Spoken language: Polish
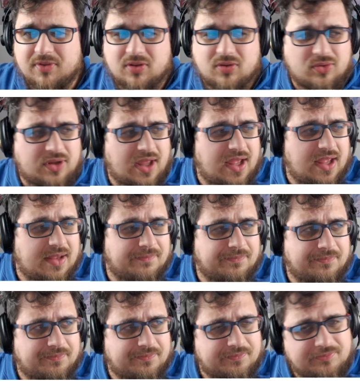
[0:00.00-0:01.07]
tutaj
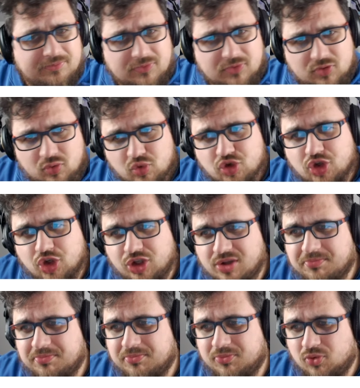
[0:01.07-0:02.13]
dużo,
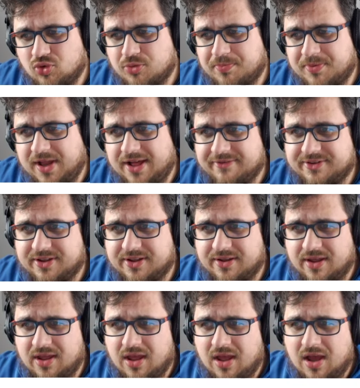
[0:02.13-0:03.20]
dużo prawdy.
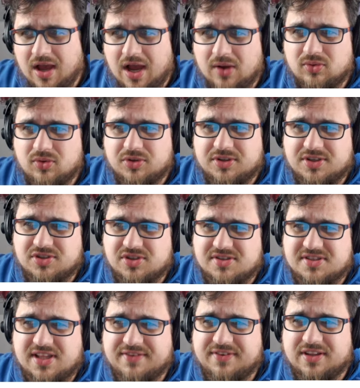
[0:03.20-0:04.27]
Autor też
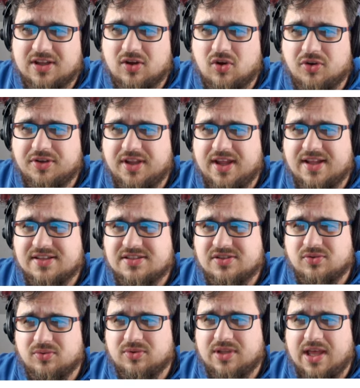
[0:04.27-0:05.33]
zostawia na koniec
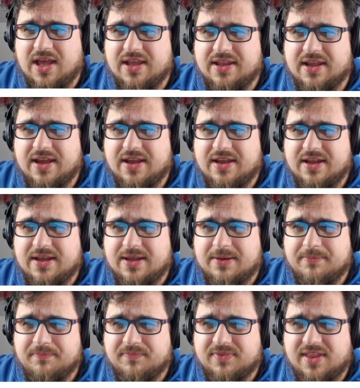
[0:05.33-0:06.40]
tutaj
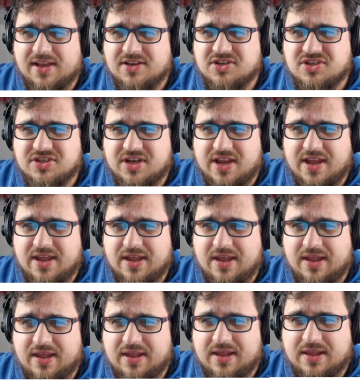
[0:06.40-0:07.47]
także
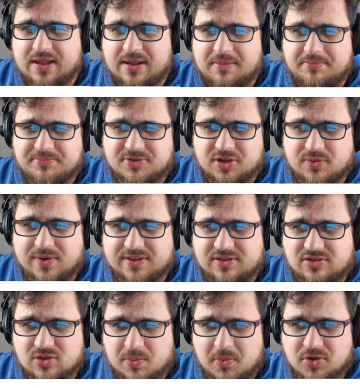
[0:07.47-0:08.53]
e, przykład,
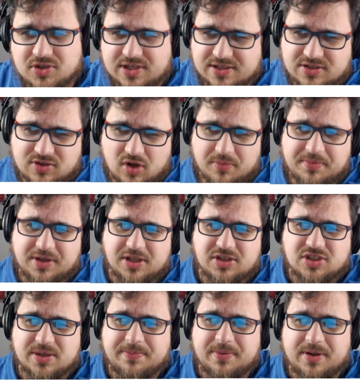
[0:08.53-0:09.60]
co można zrobić,
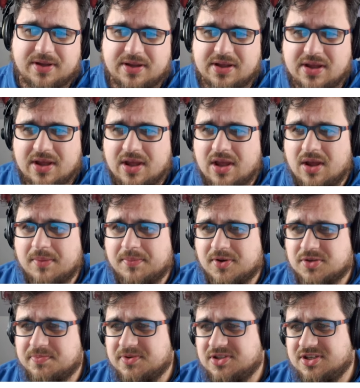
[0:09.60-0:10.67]
żeby
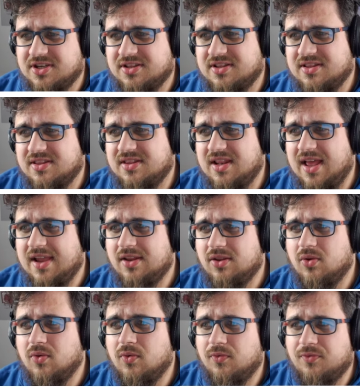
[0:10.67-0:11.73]
pozbyć się
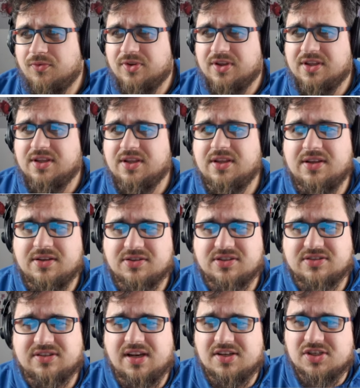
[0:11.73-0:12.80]
deadline'ów i
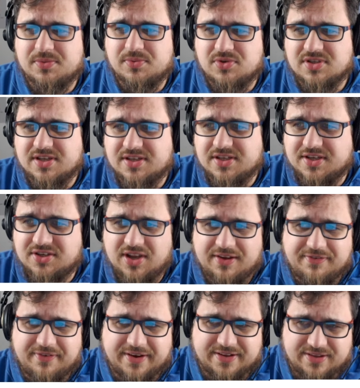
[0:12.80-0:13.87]
dalej, żeby uzyskać jakieś
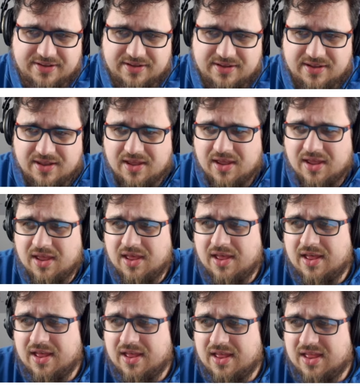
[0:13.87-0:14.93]
efekty.
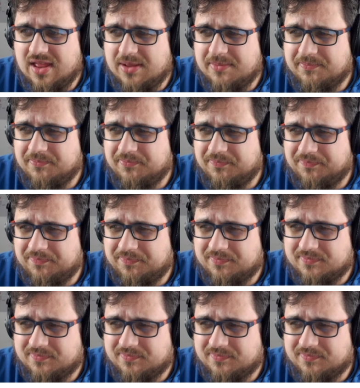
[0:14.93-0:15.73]
Um,